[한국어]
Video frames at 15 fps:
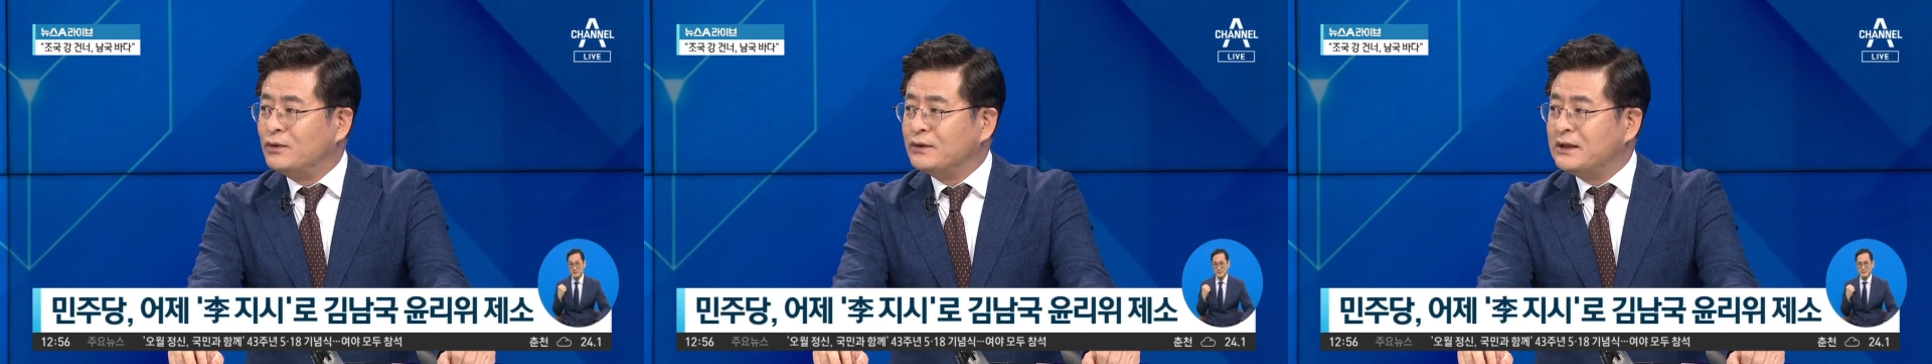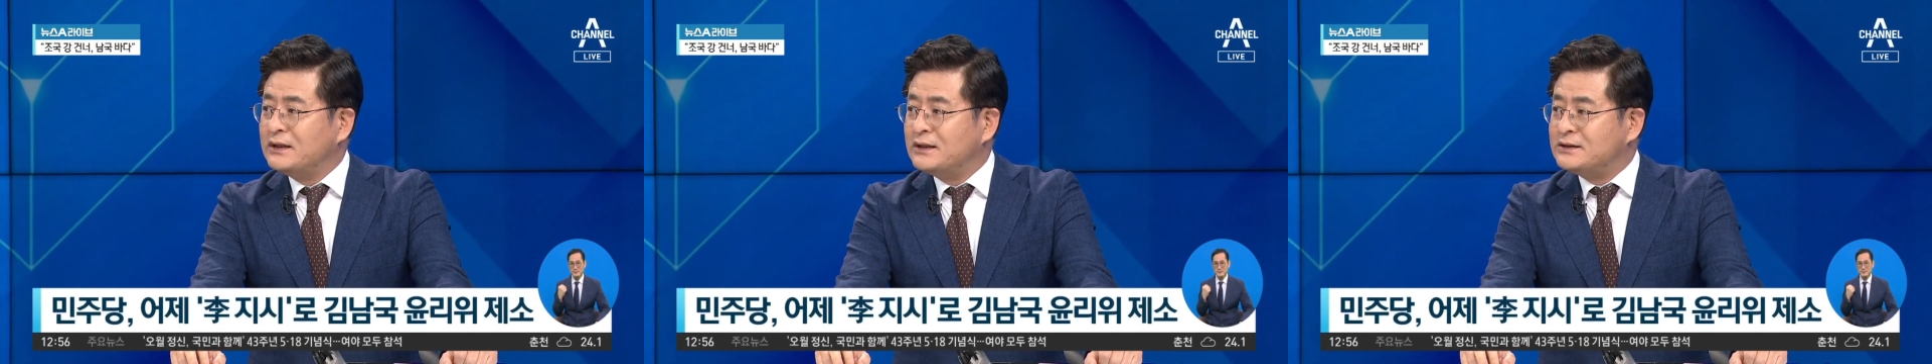
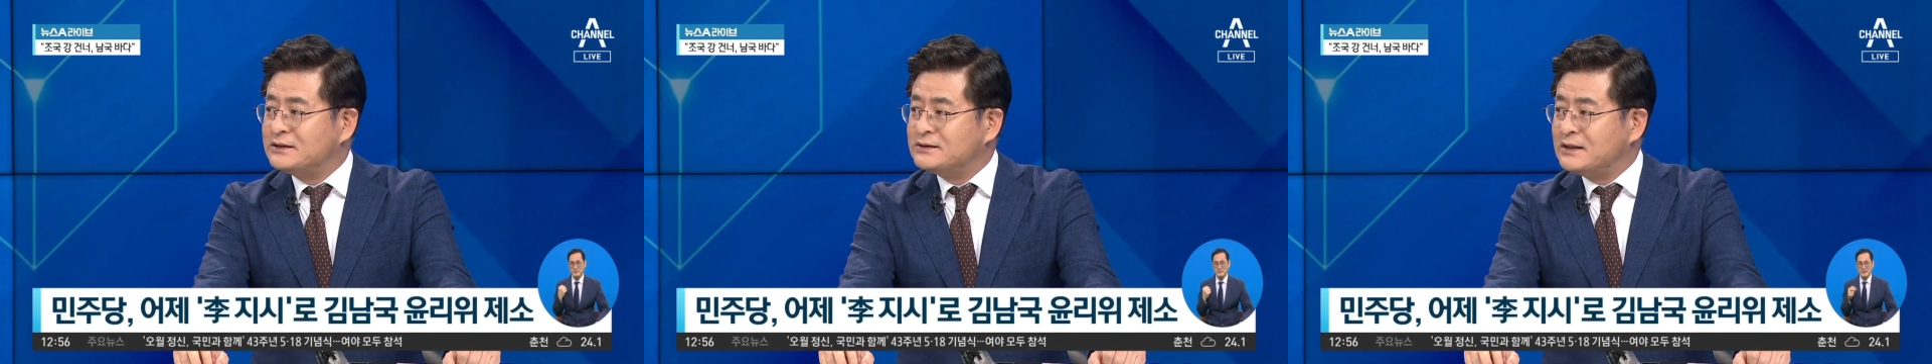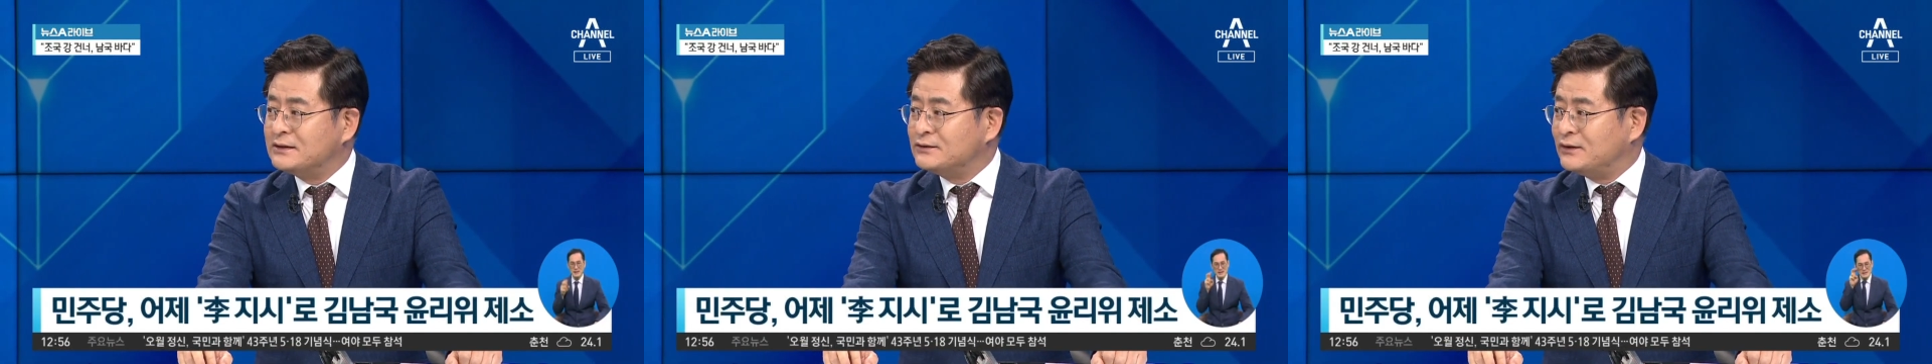본회의에
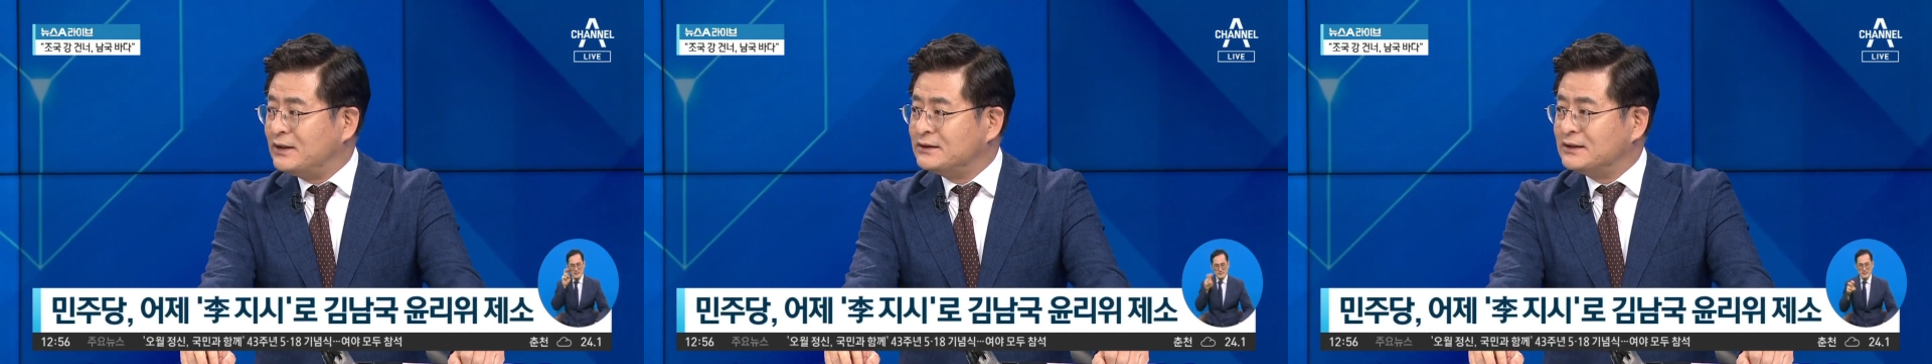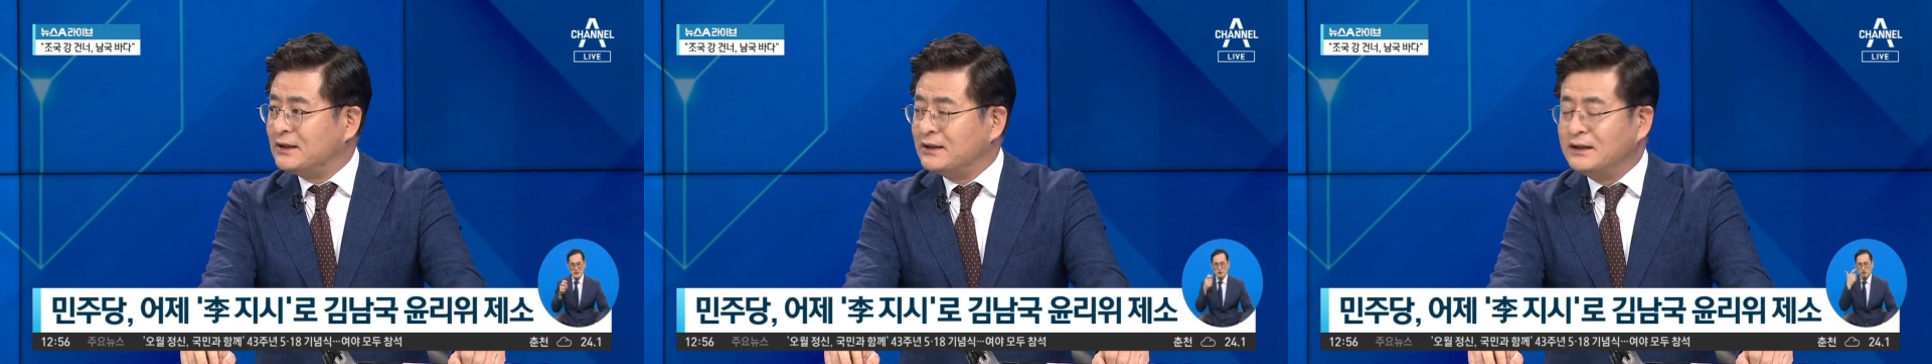직상
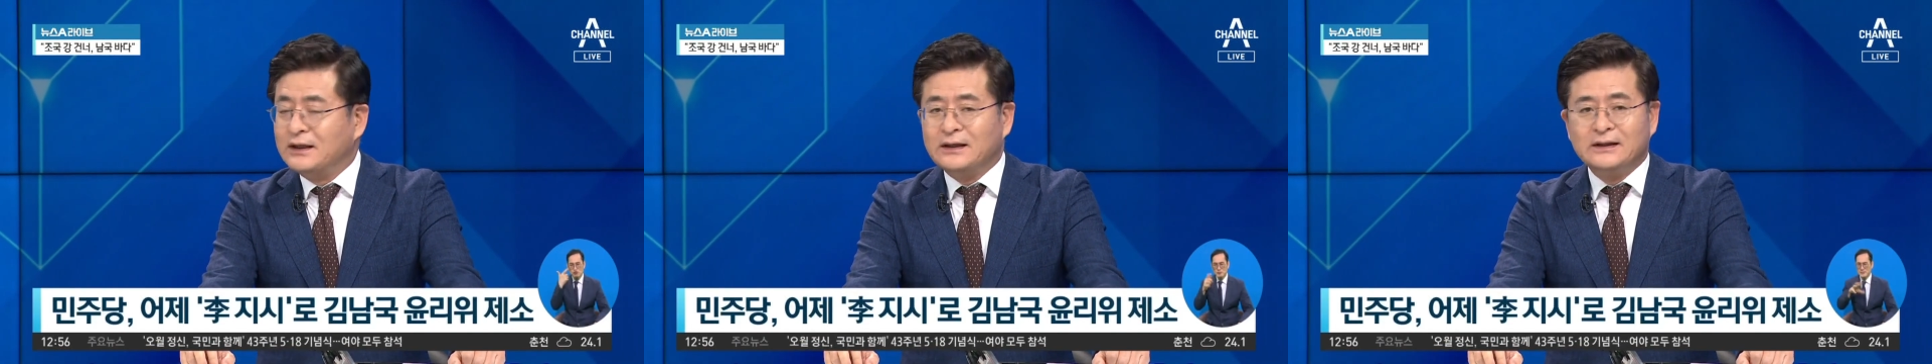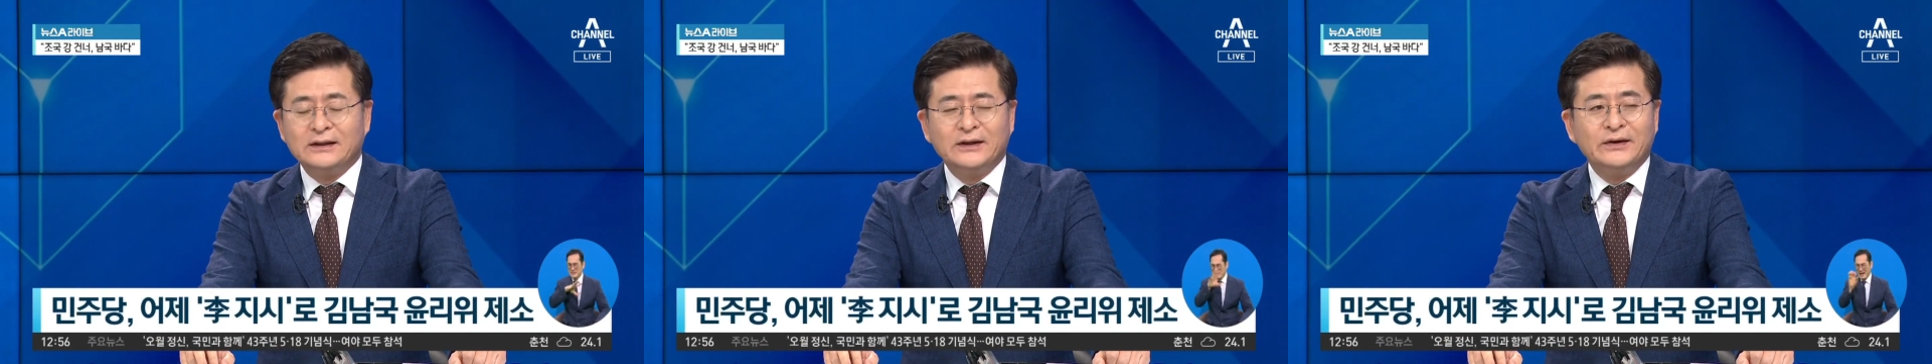정하자 이
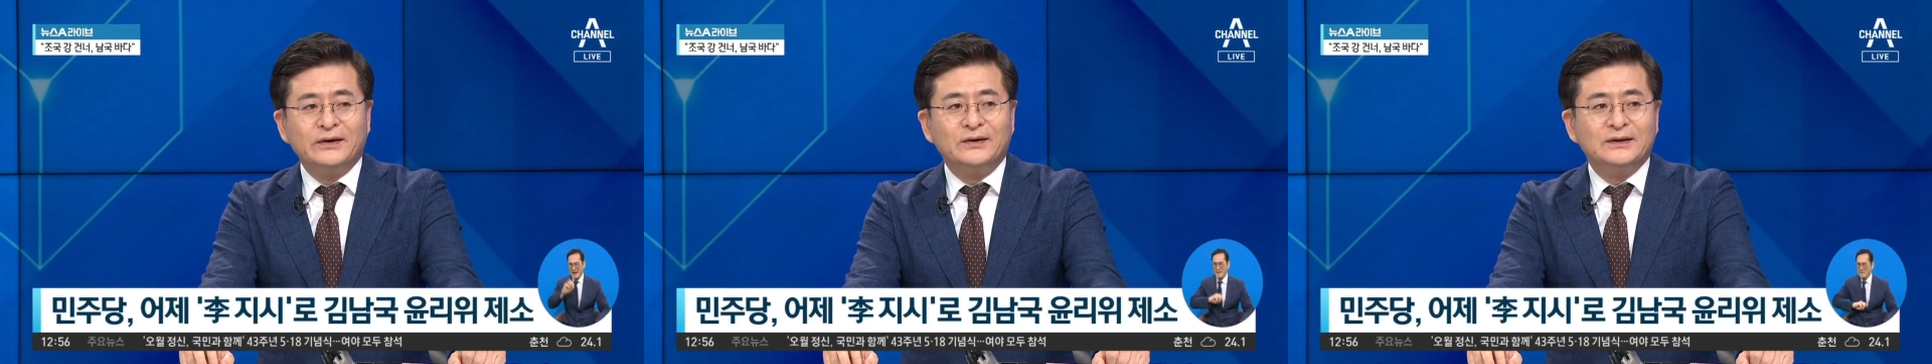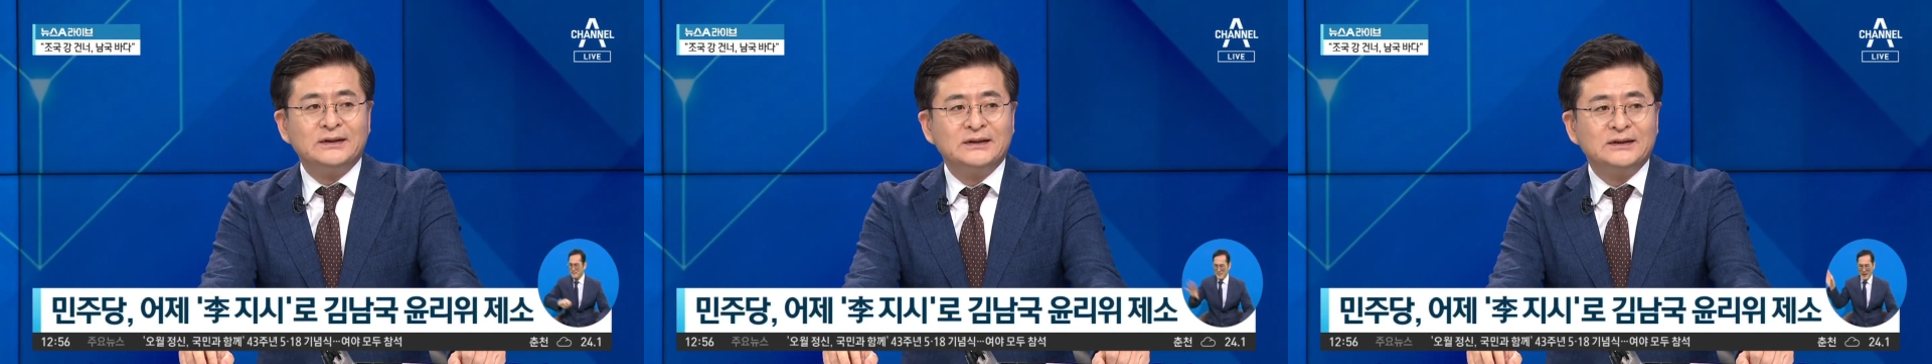
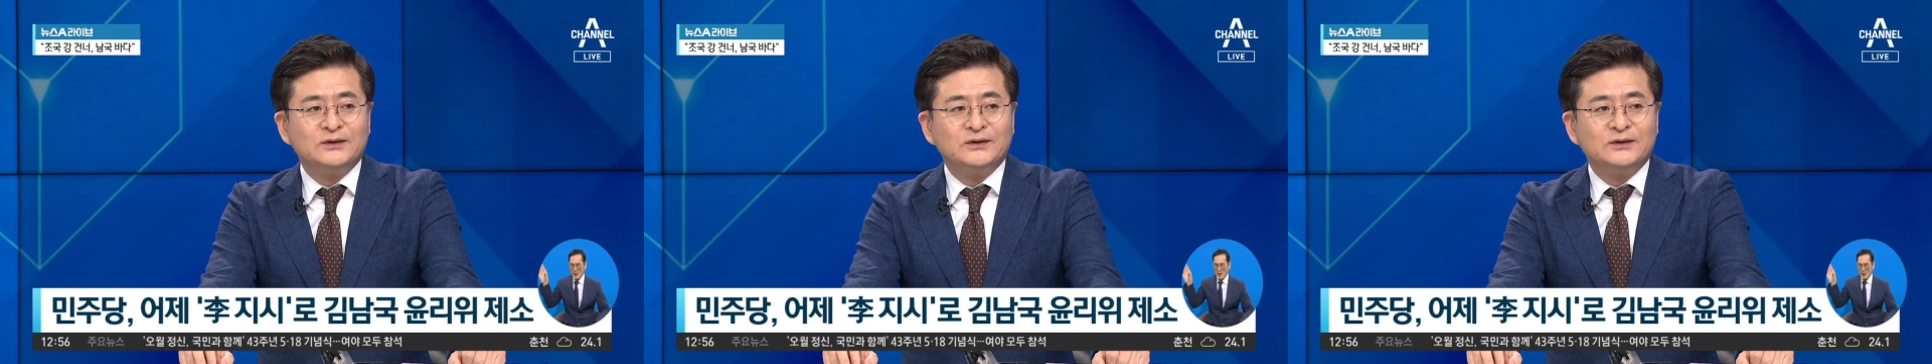얘기인데요.